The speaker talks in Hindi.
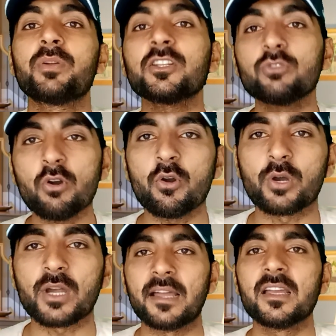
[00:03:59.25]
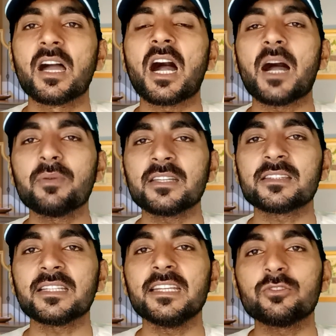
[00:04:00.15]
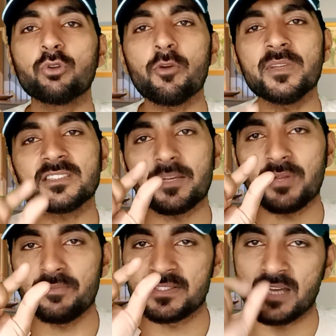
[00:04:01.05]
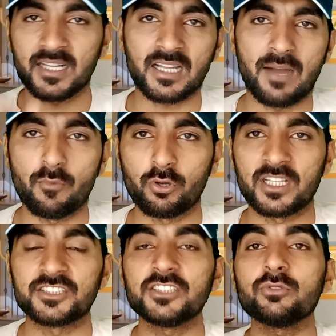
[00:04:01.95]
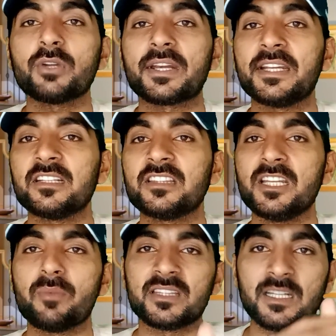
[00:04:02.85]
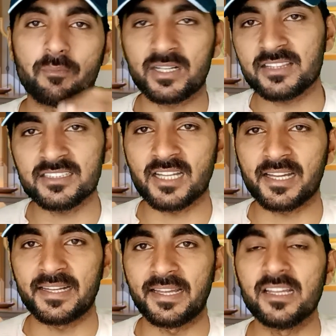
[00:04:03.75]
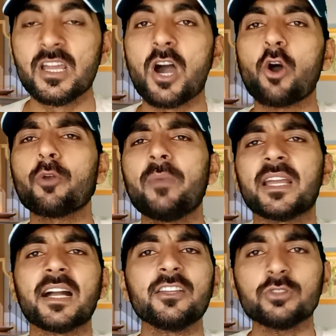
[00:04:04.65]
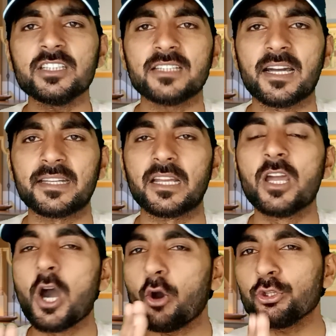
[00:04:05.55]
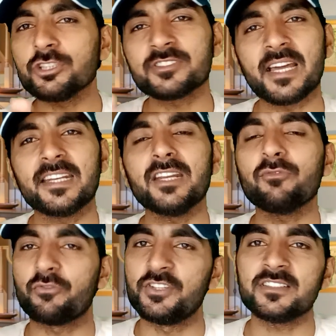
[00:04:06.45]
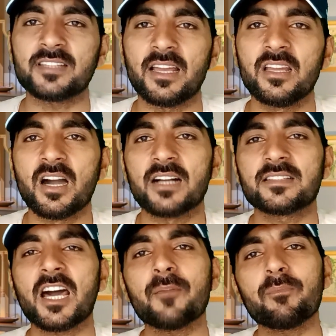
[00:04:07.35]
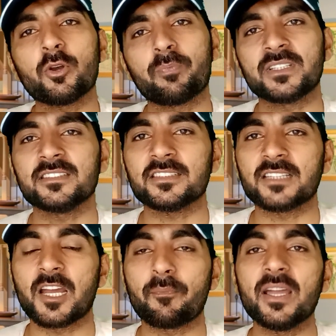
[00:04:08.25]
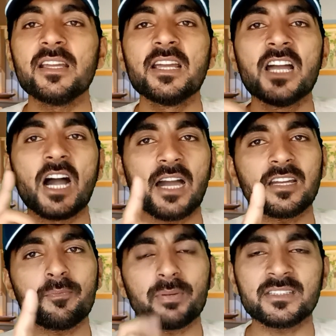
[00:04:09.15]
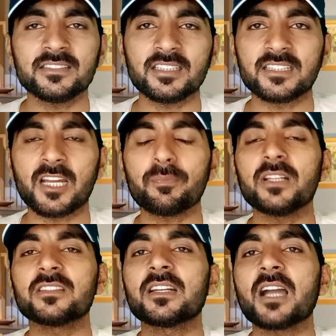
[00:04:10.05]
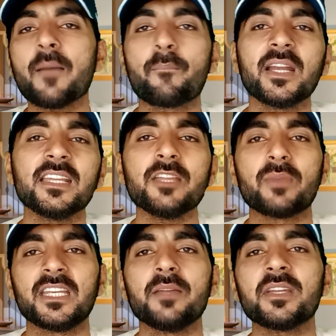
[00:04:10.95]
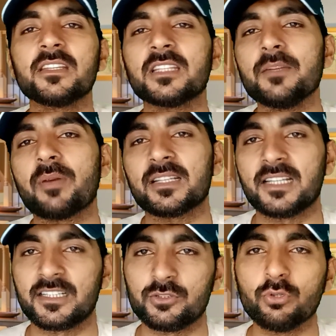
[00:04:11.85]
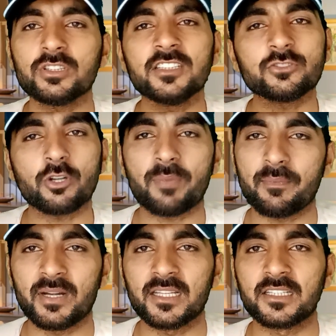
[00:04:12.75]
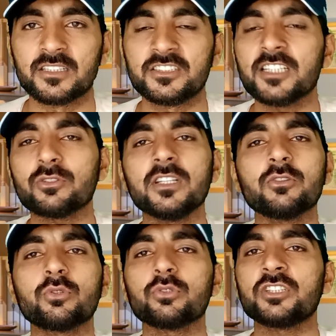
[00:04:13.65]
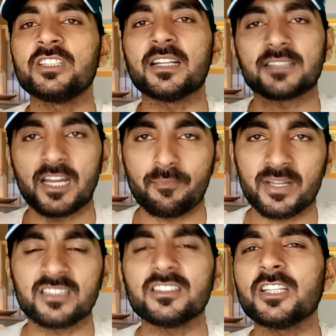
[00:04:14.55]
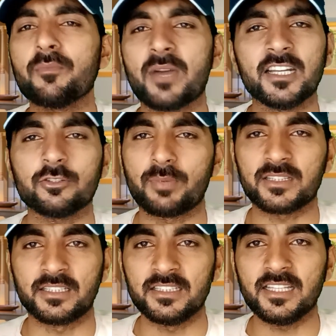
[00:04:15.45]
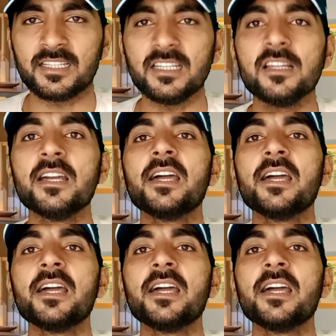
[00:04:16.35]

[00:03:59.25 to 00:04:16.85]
फिर दो गए अब कितने दो में से भी मिज़ान कम हो गया चीज़ों के रेट दिन ब दिन बढ़ते जा रहे हैं और महंगाई होती जा रही है और जो सैलरी वो फिक्स है हज़ार रुपये और पच्चीस हज़ार रुपये अगर पच्चीस हज़ार तनख्वाह बढ़ेगी महीने में कितनी बढ़ जाएगी दो तीन सौ रुपये बढ़ेगी ये तो नहीं को दो तीन हज़ार रुपये किसी की मैंने तो बढ़ती नहीं देखी